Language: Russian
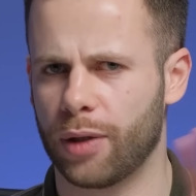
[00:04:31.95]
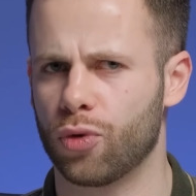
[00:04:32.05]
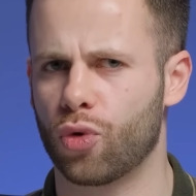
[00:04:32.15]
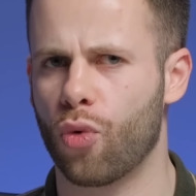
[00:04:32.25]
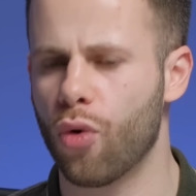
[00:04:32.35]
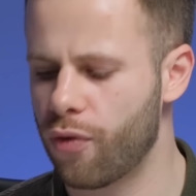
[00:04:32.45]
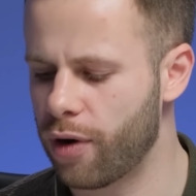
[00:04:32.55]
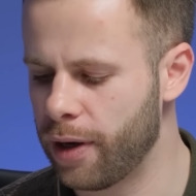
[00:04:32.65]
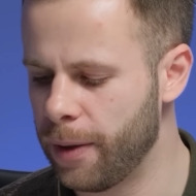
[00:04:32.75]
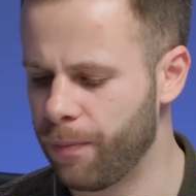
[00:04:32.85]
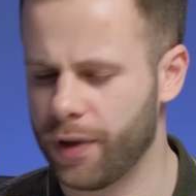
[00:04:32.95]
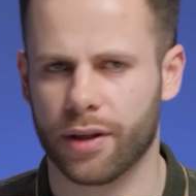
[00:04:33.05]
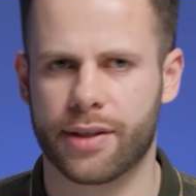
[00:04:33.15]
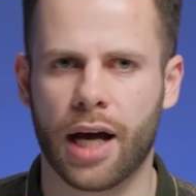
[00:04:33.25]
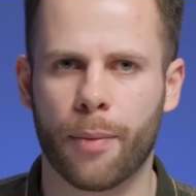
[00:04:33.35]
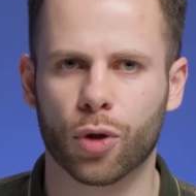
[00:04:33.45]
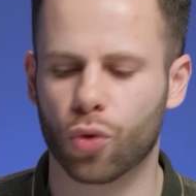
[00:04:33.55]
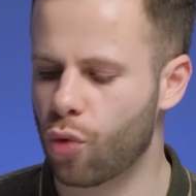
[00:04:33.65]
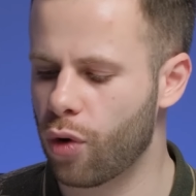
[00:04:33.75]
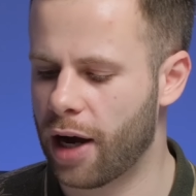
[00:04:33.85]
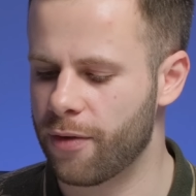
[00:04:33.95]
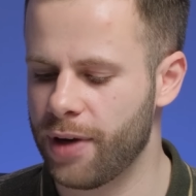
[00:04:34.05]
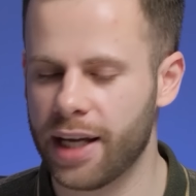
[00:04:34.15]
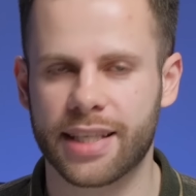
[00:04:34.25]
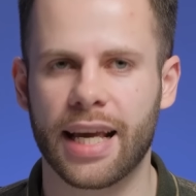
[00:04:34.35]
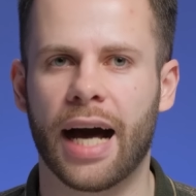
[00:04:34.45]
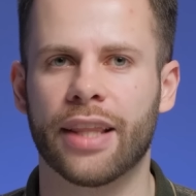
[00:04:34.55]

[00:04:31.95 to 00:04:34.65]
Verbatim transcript: там, другого э, ЦАПа, другой обвязки,